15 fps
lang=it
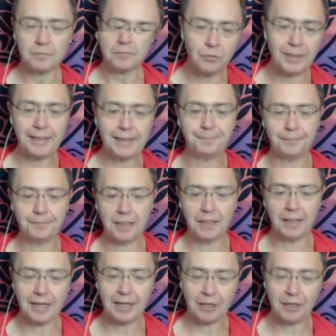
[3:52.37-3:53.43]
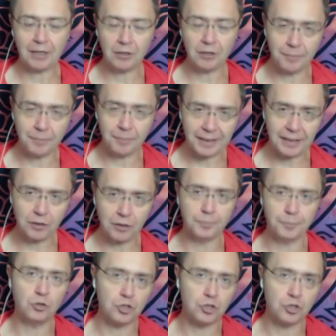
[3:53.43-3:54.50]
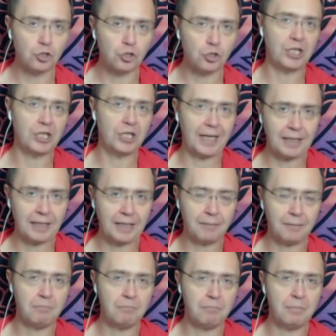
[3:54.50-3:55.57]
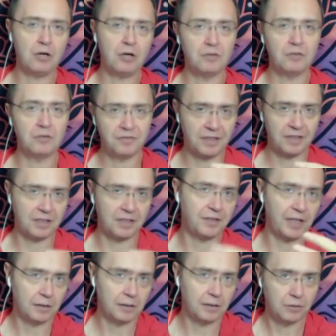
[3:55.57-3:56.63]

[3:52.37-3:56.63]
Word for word: Quindi eh, ecco perché dico più cose conoscete, meno ve fate fregare.